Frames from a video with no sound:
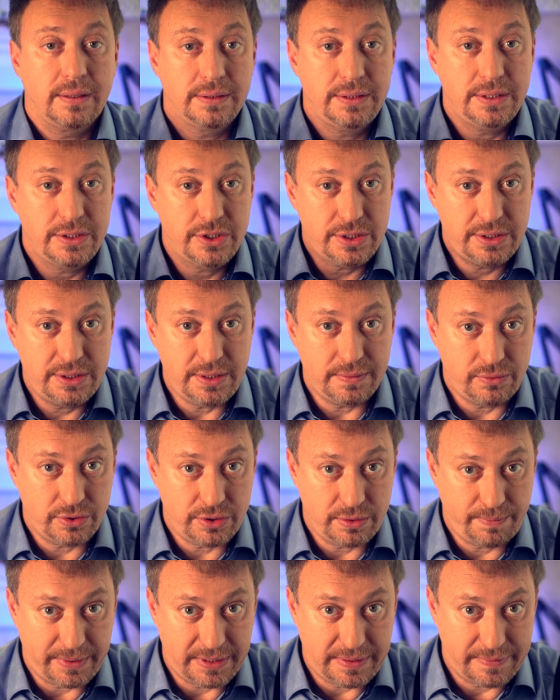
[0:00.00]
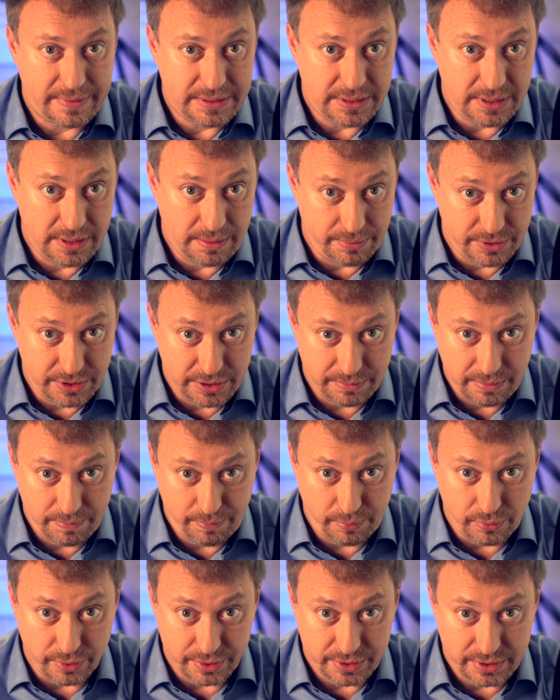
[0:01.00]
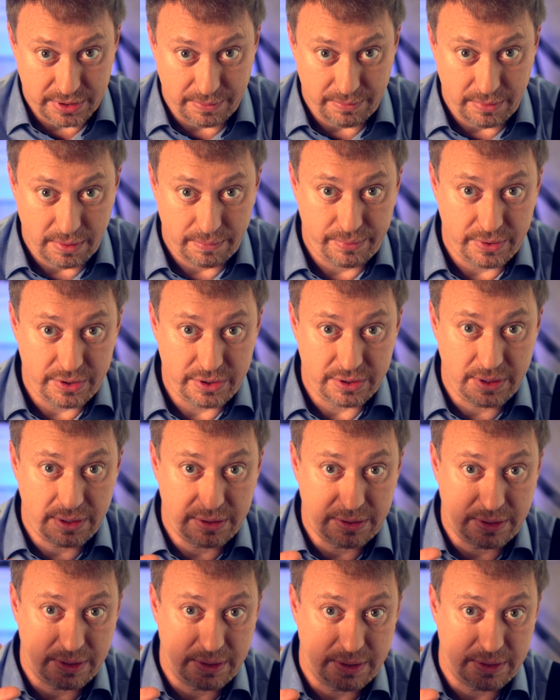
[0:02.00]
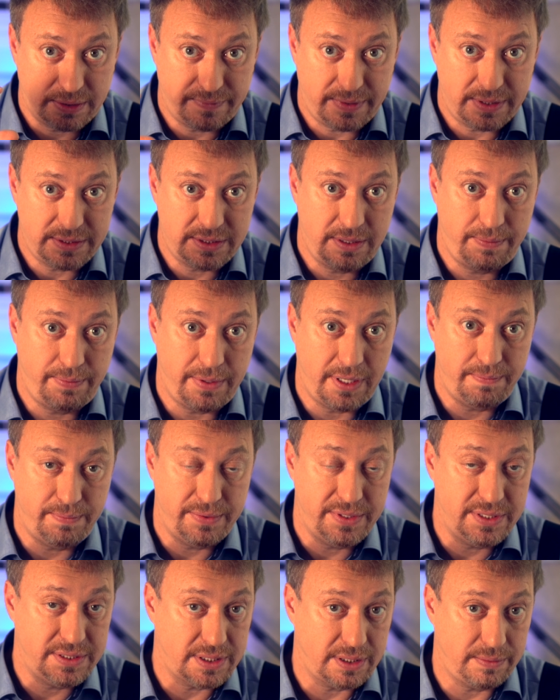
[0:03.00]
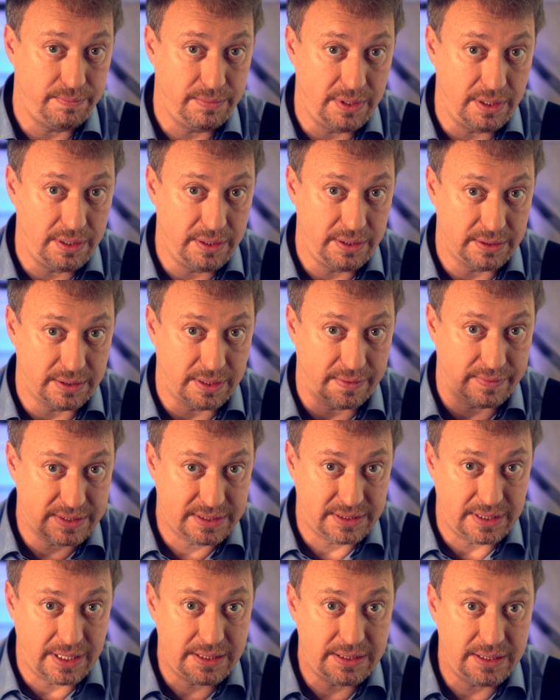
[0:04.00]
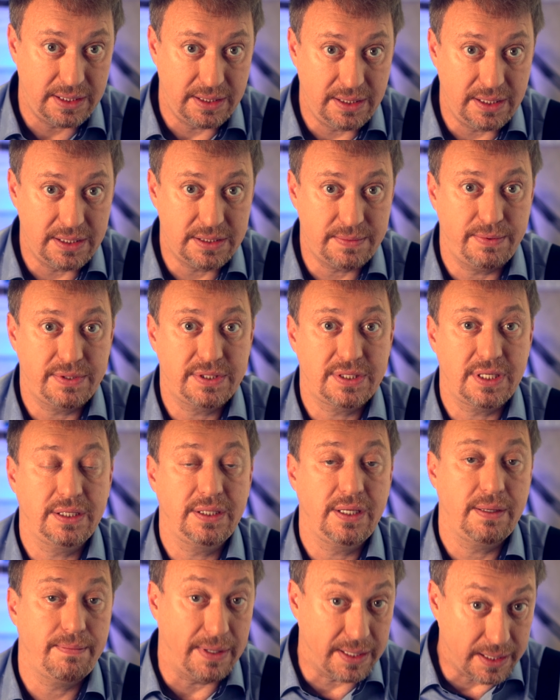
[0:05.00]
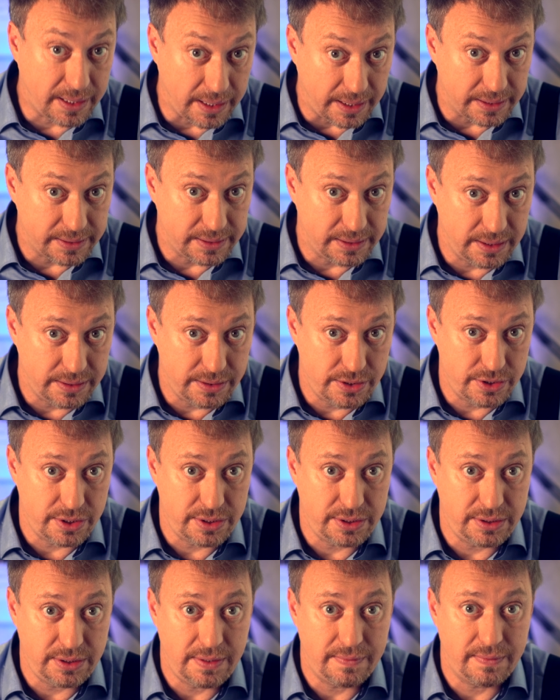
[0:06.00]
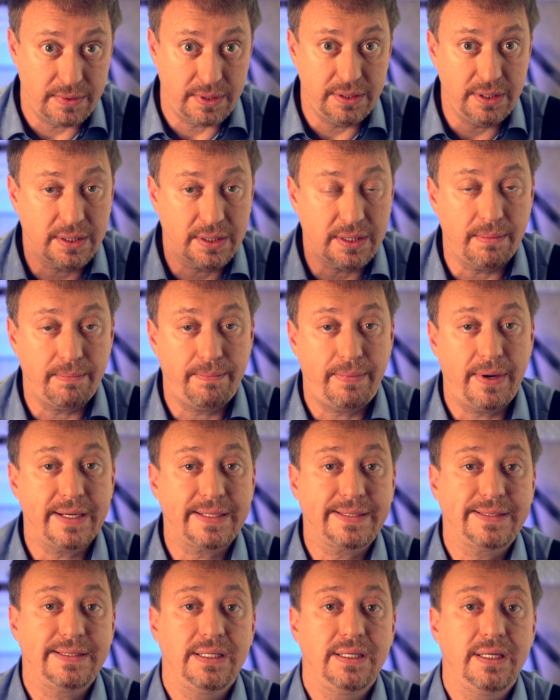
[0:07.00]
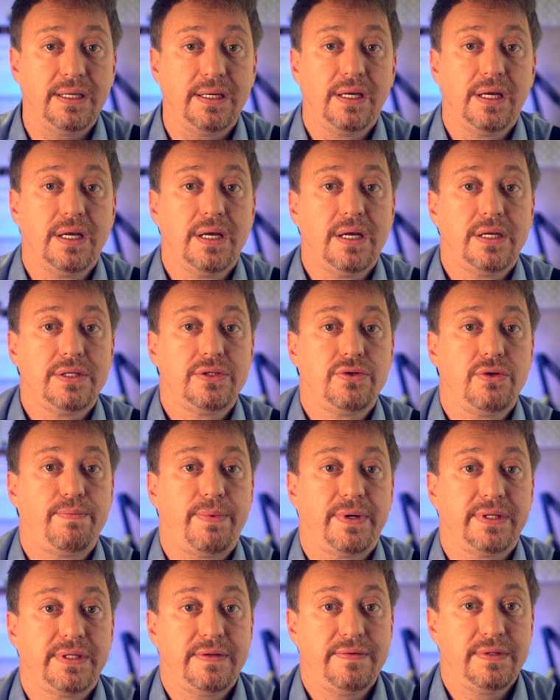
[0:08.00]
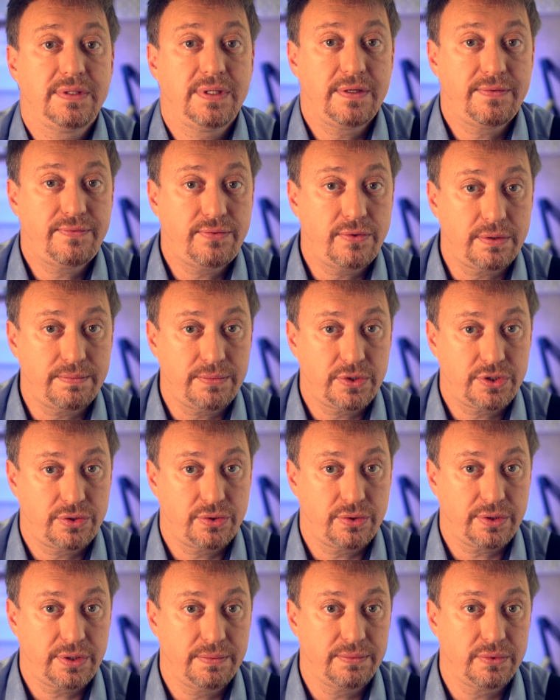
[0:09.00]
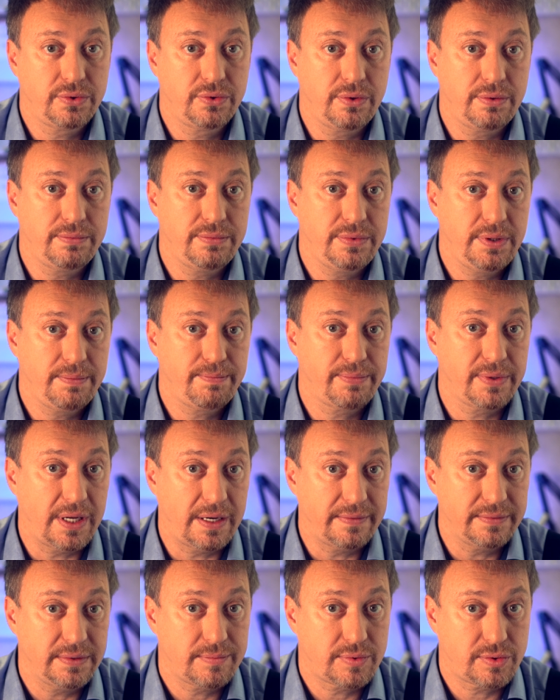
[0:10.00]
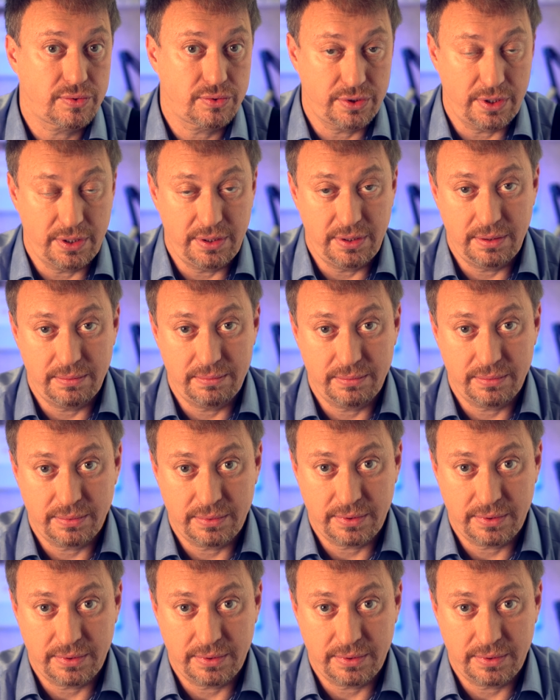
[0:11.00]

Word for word: Диджестив должен подаваться небольшими порциями. Обычно это 25-50 мл. Кстати, есть специальные бокалы для диджестива. компактные, тюльпановидной формы, широким дном и плавным сужением